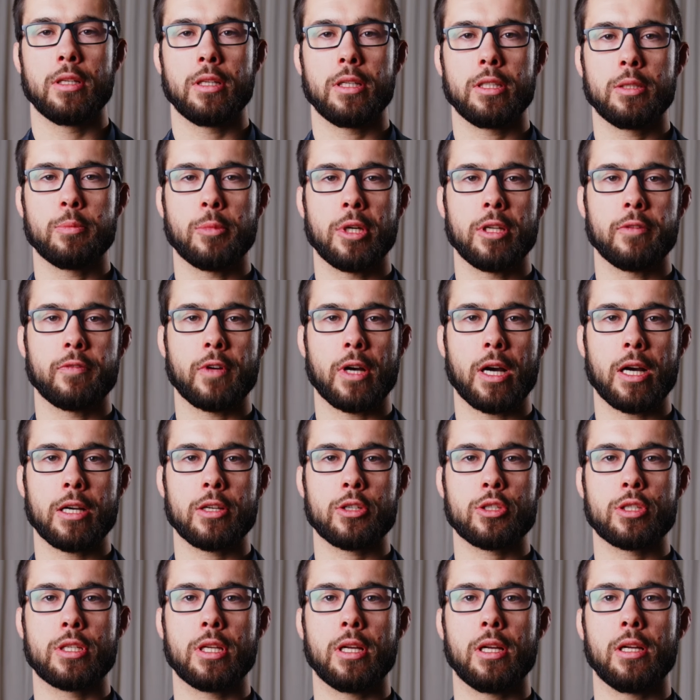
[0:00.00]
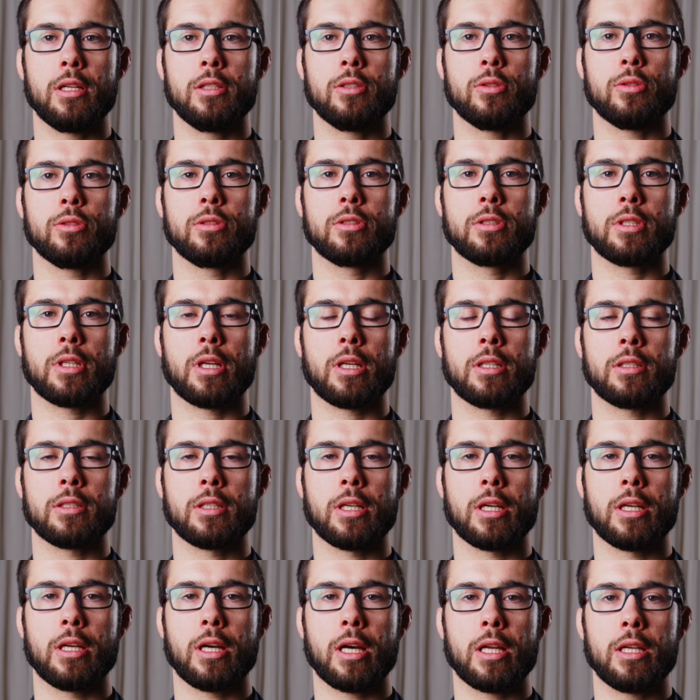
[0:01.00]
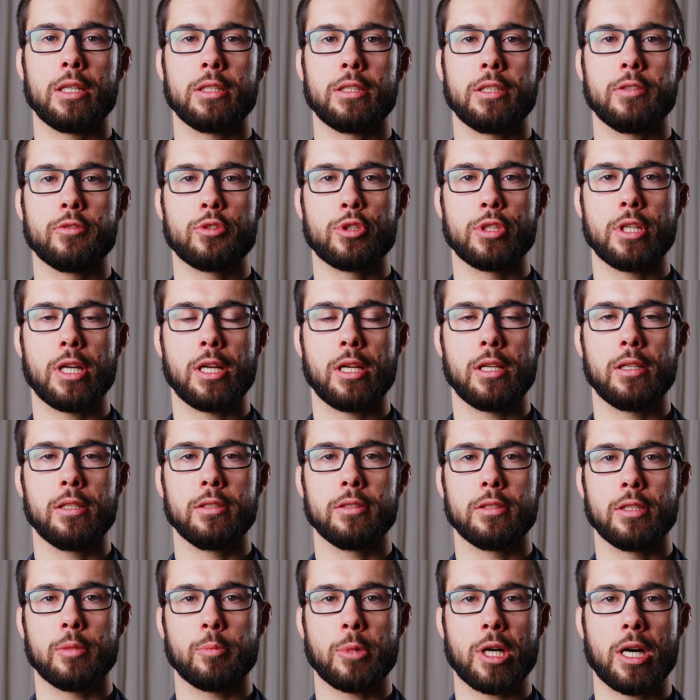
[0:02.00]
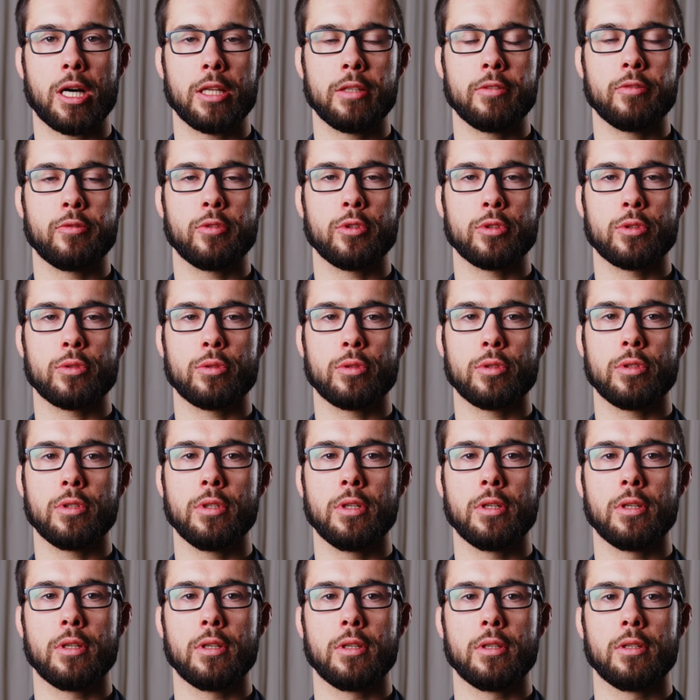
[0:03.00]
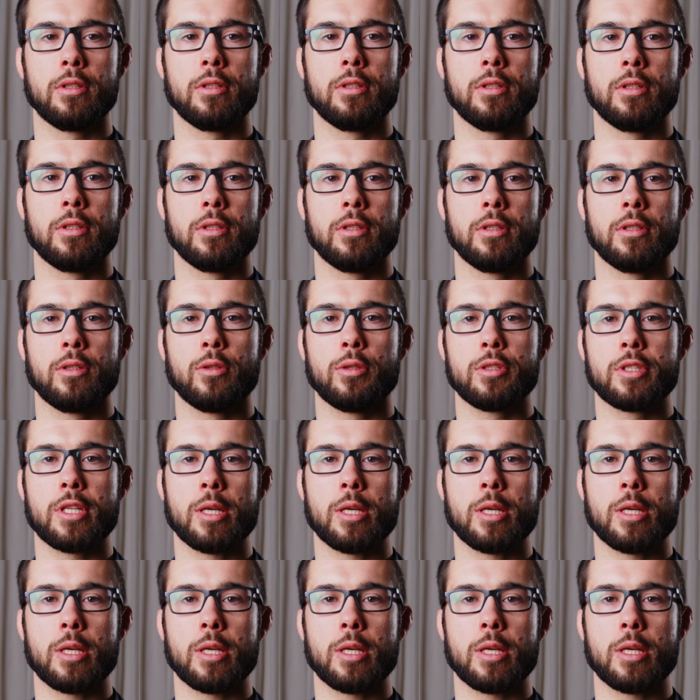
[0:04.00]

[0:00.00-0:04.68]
ich meine Fragen stellen und äh, kriege relativ schnell eine Beantwortung. Und